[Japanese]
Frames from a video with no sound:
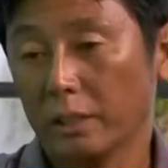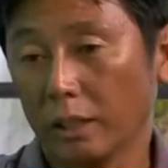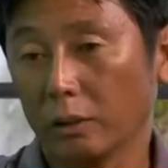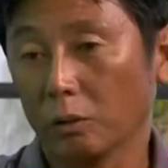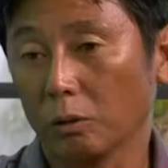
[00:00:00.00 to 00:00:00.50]

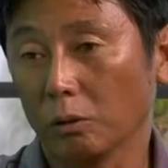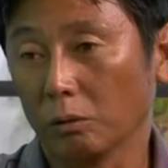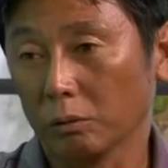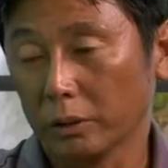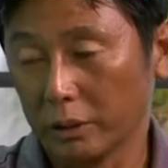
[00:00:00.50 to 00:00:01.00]
あ
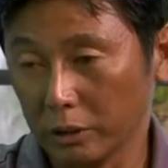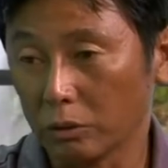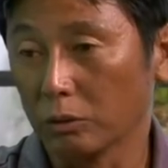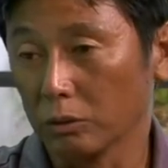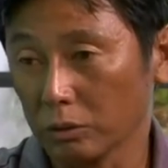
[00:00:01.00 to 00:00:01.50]
のきちん
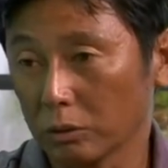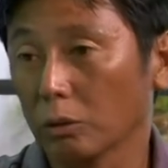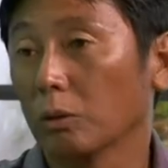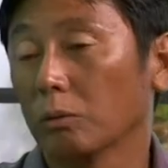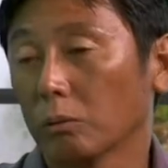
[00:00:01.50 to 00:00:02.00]
とずっ
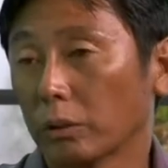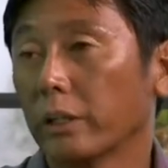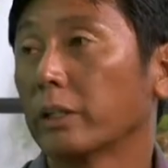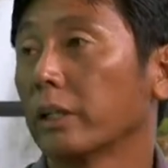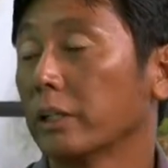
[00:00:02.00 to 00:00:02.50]
ともう
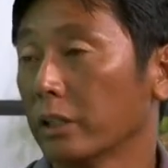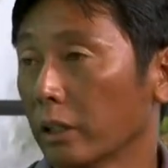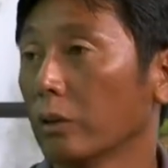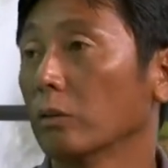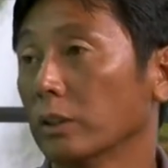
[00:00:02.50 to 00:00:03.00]
定期的に行け
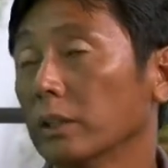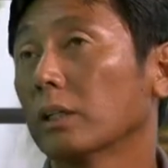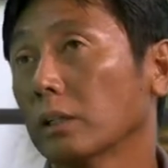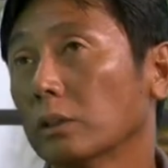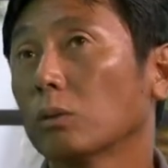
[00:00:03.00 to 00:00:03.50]
るようにだ
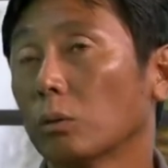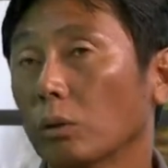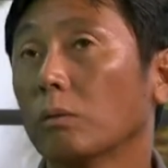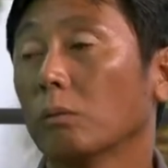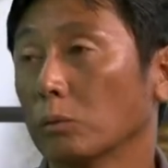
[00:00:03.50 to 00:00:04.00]
最初の5
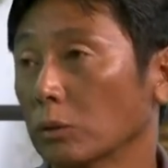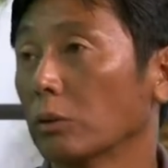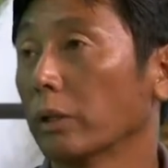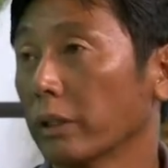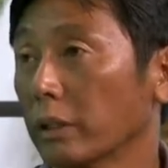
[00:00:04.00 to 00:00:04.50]
年はもうずっと
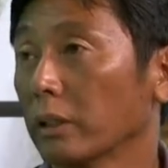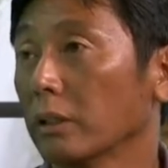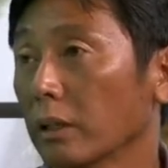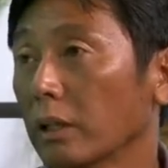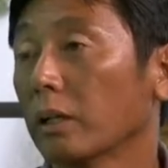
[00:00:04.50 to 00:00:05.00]
定期的
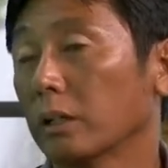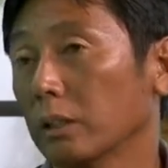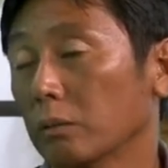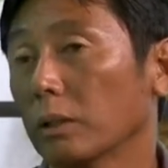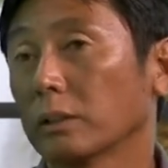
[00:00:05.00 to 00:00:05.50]
にねラッキー
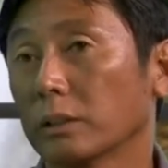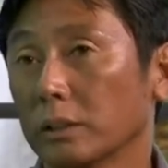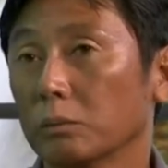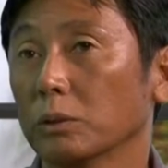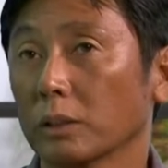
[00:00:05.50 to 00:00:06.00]
にも朝日
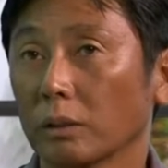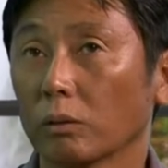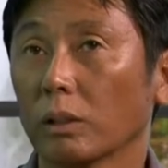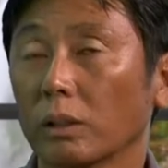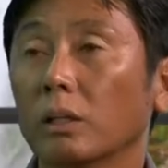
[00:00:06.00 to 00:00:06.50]
新聞さんと
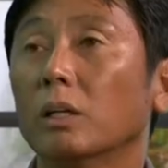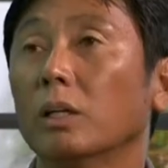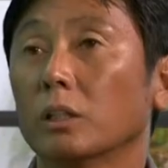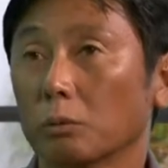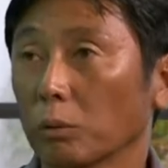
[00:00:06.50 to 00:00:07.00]
かね、はい、
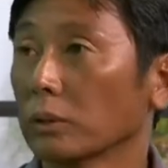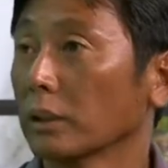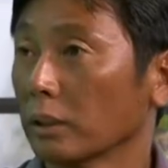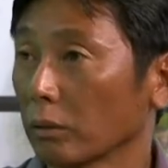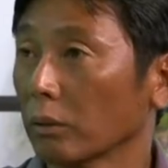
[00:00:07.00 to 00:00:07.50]
スポンサー
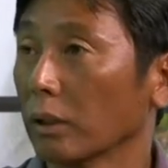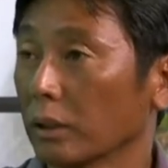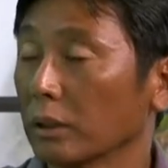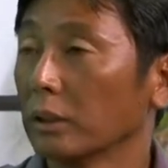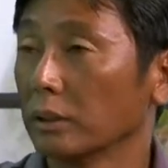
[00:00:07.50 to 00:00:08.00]
さんとか
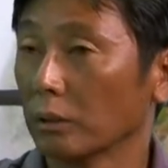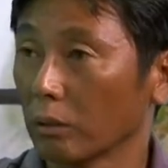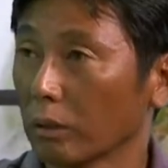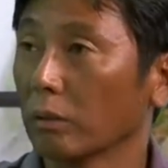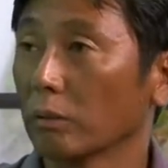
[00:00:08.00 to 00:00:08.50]
来てく
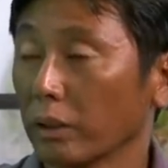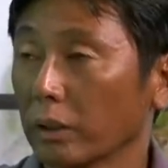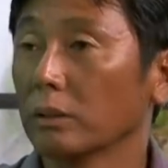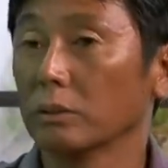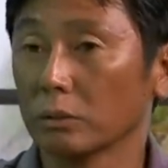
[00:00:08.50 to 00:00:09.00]
れたので
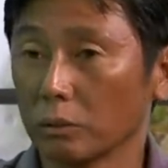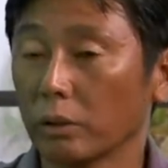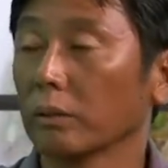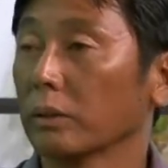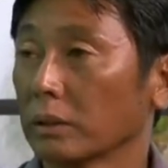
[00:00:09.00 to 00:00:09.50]
ずっと
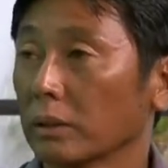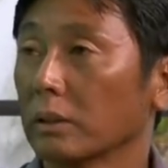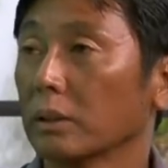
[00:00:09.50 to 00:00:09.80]
できました。